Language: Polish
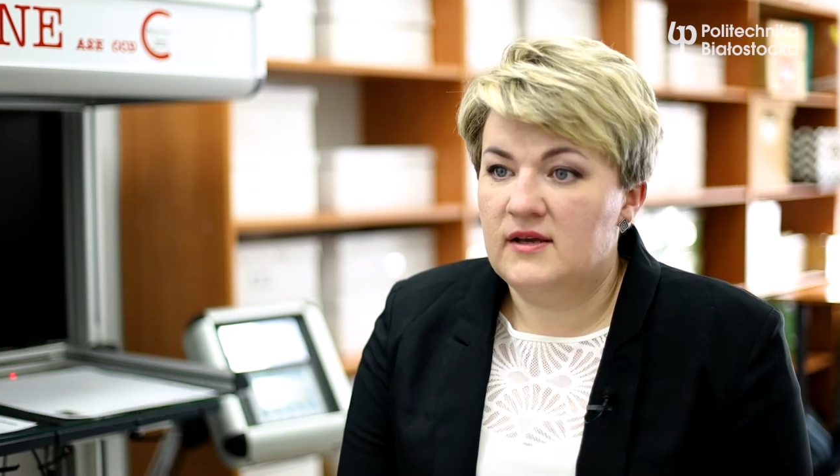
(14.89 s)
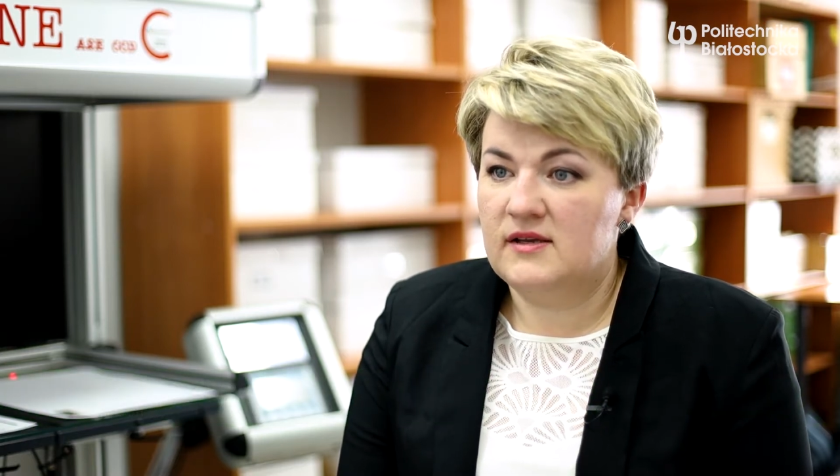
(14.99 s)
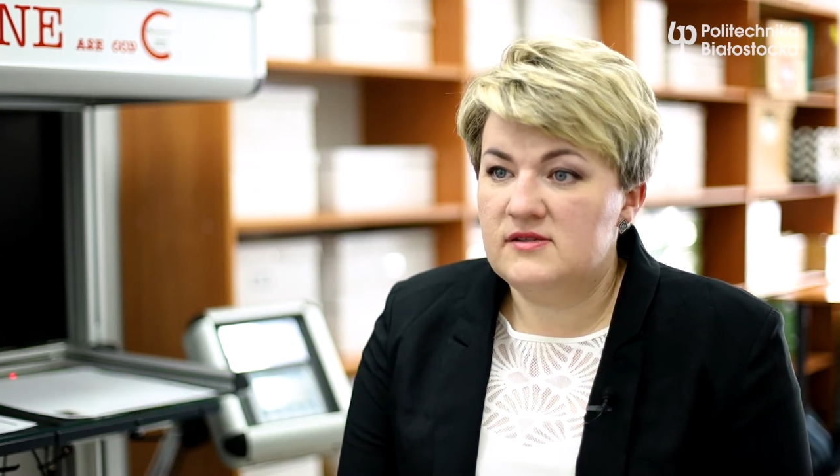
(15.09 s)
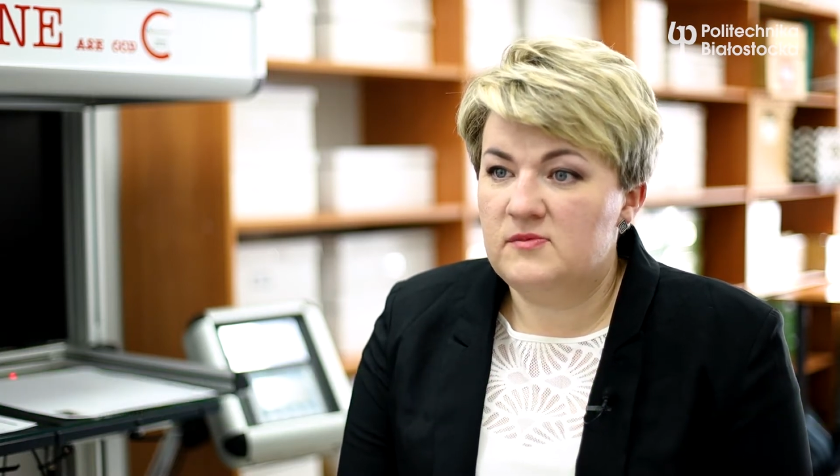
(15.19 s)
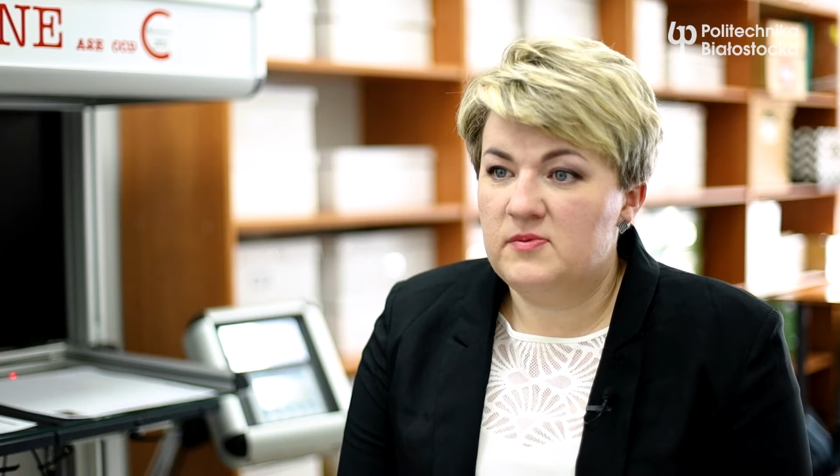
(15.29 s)

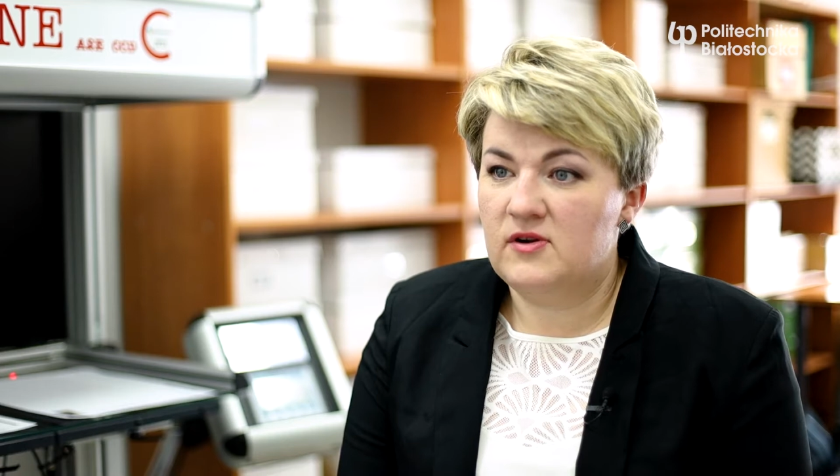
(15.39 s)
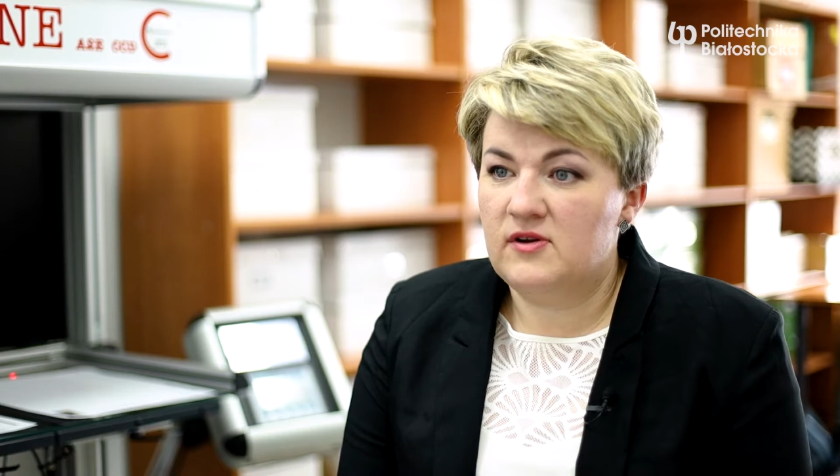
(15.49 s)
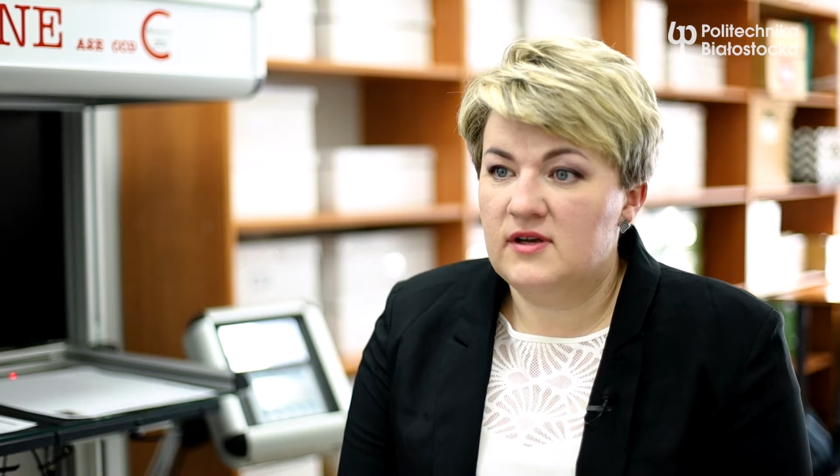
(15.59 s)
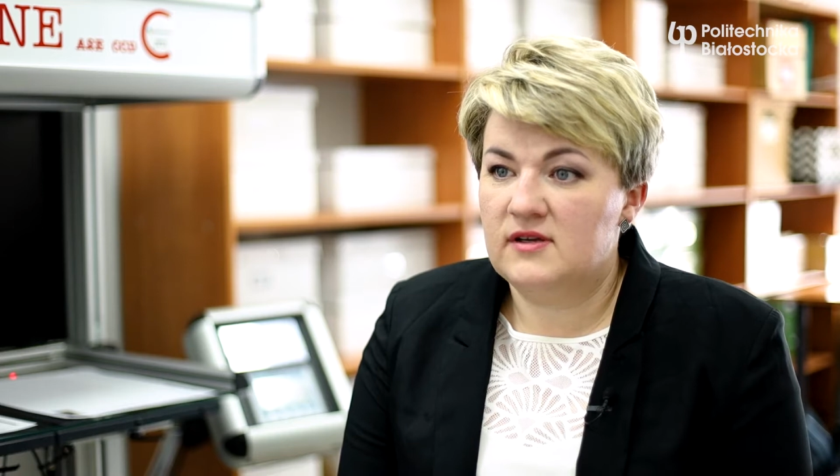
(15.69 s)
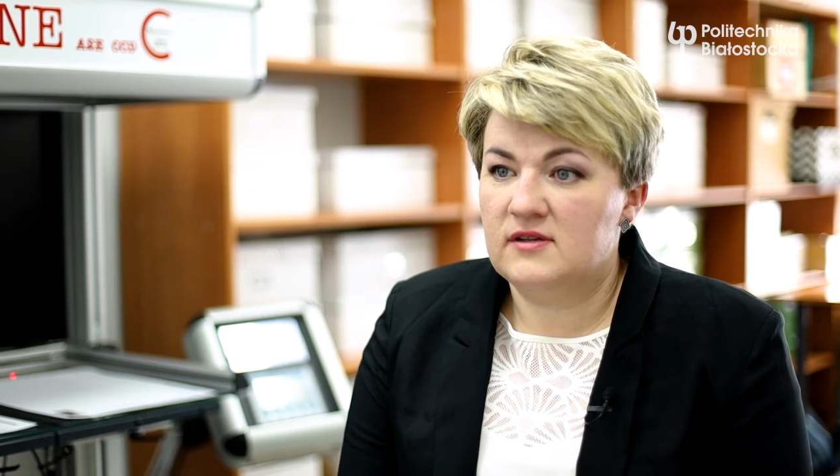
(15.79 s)
Jest to
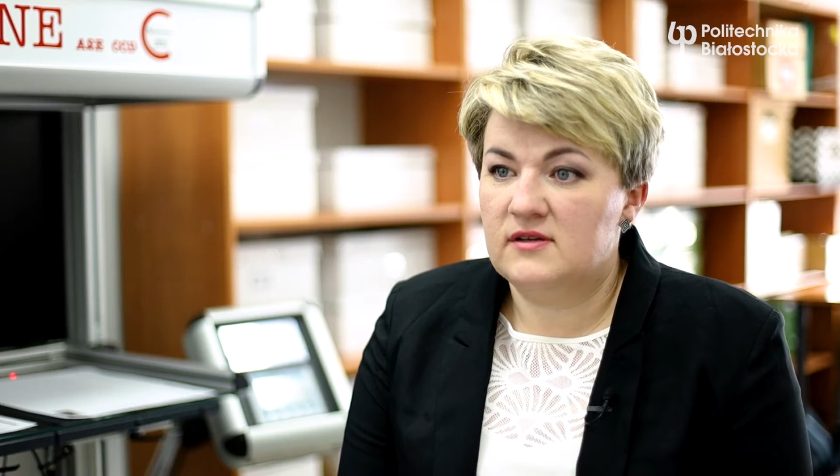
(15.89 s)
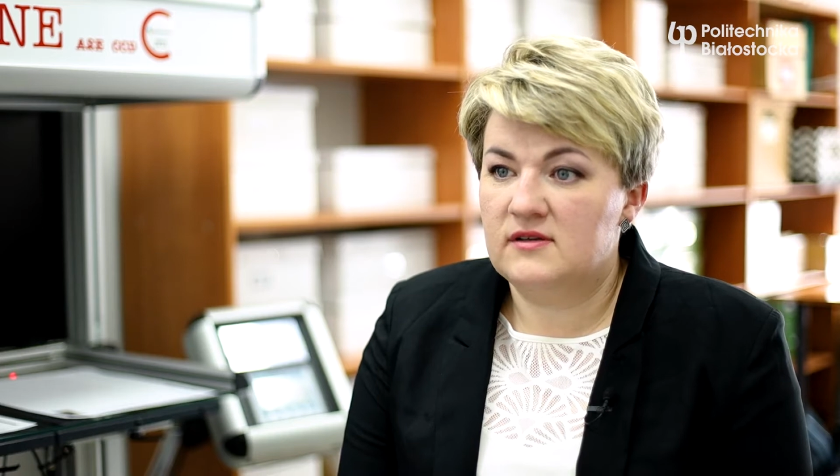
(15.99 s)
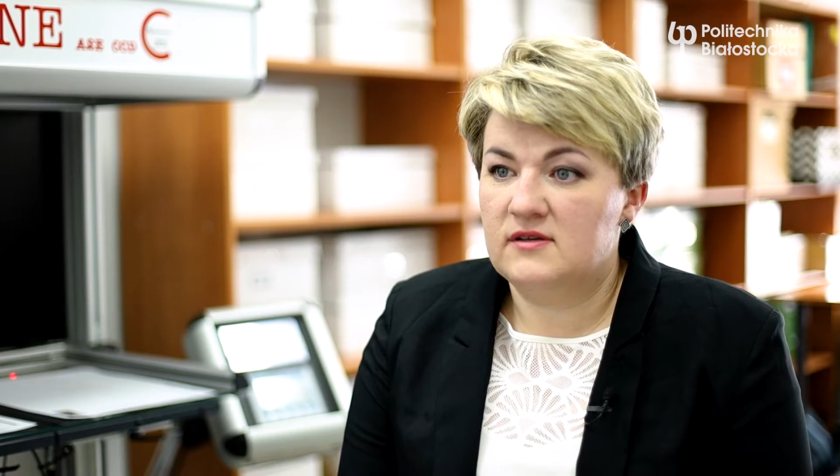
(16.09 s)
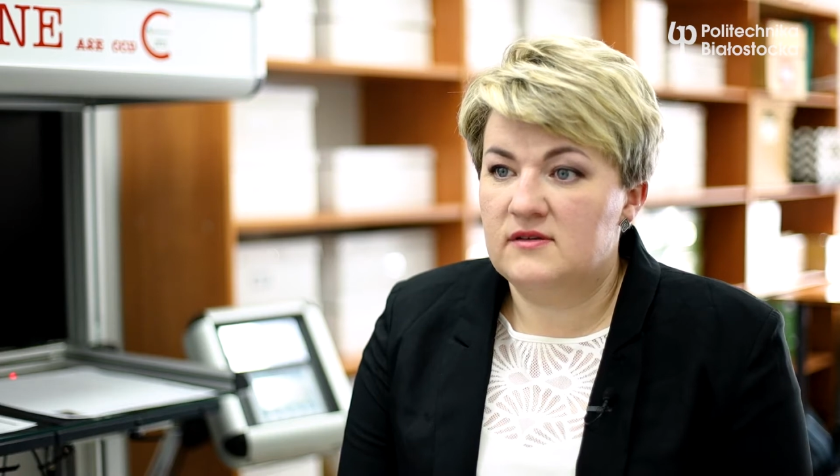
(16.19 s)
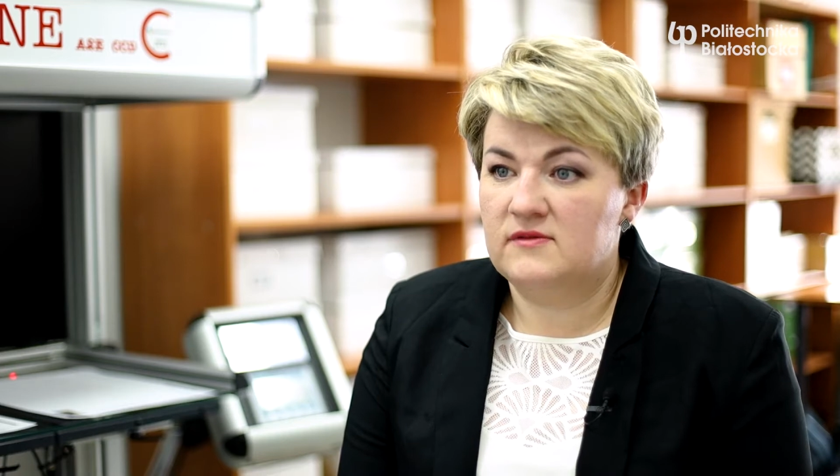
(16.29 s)
projekt e,
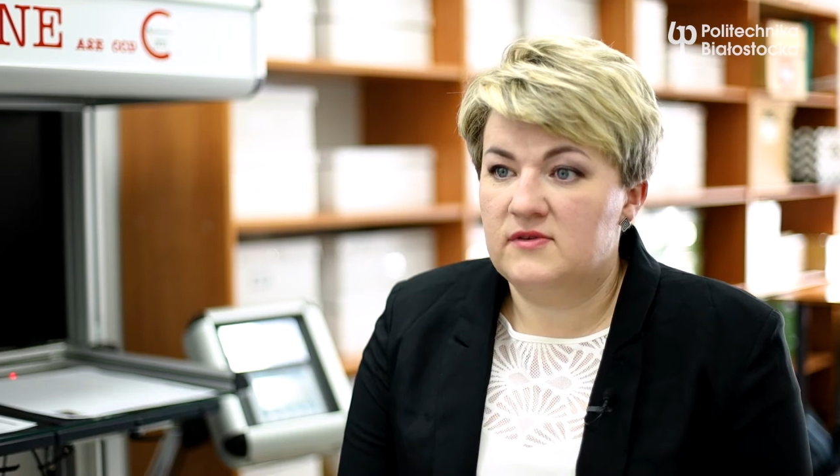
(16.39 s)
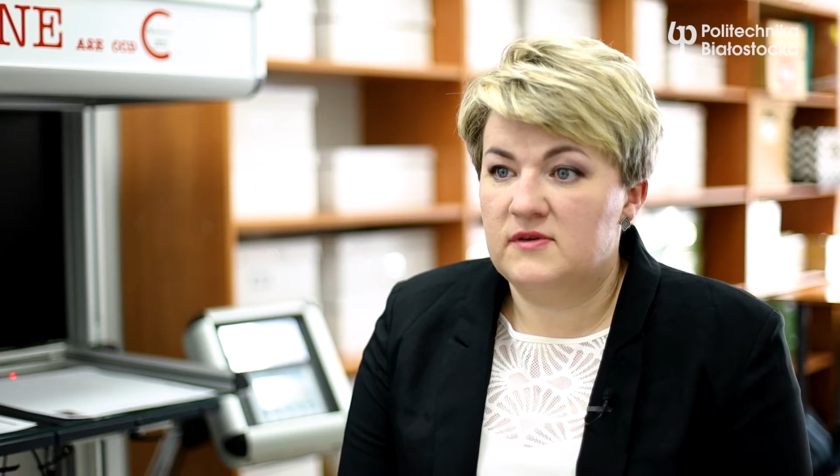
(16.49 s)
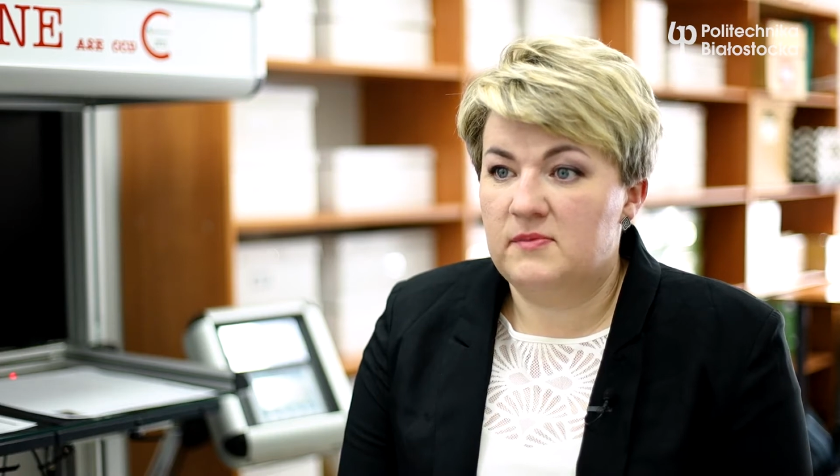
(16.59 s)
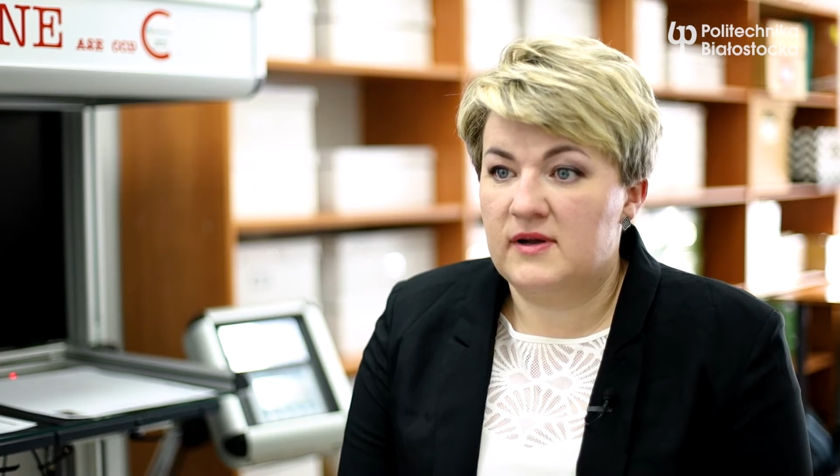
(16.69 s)
w